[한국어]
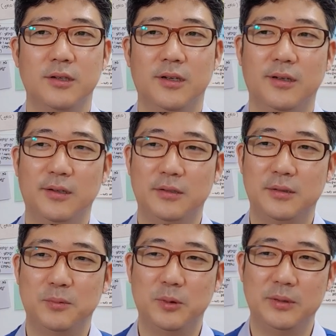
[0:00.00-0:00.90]
그냥
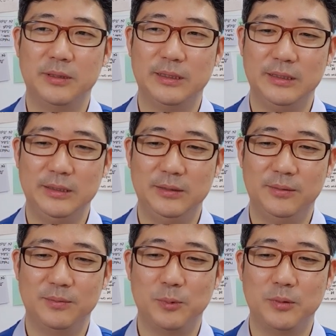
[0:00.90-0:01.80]
뭐,
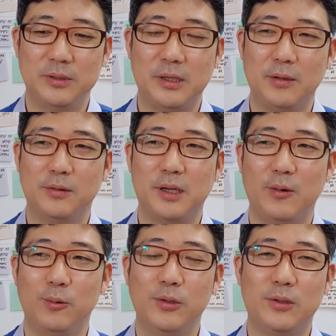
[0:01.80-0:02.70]
뭐
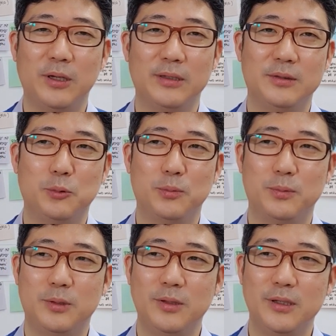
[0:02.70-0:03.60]
오히려 되게 좀
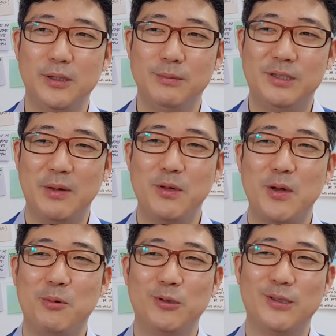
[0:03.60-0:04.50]
선장님
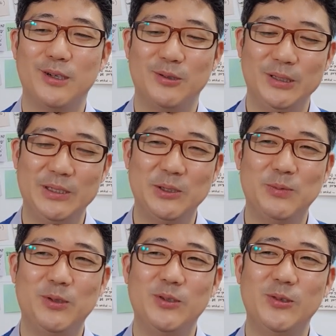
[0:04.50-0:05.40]
재밌게 보이시더라고 이런
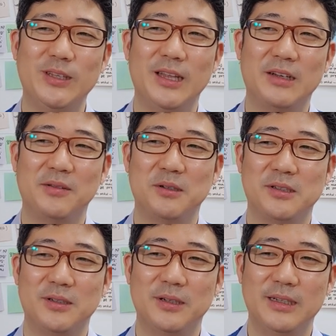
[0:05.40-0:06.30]
놈들도 있네
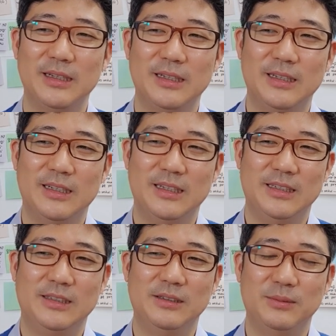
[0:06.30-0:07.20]
그러면서
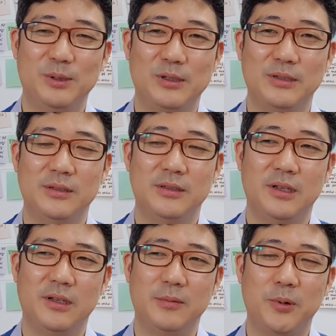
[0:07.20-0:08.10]
에휴 막
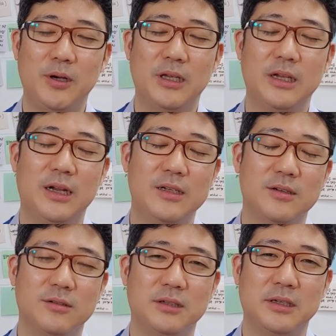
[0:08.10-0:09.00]
그러는데 별 얘기는 안
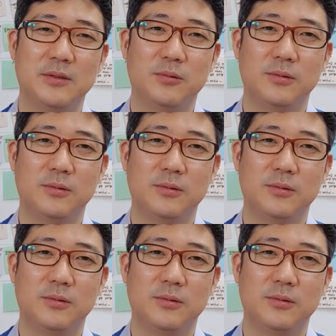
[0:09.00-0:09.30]
하셨는데